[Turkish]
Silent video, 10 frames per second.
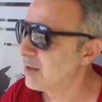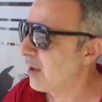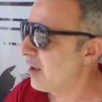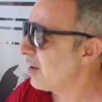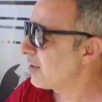
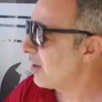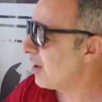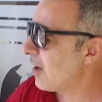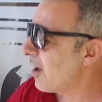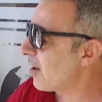Ya her
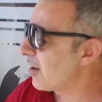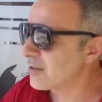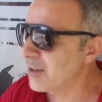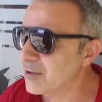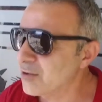e, her
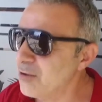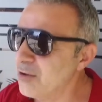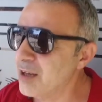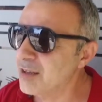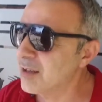alanda
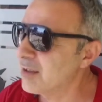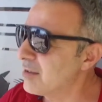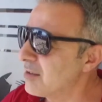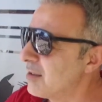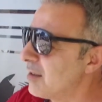etkiliyor yani
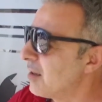e,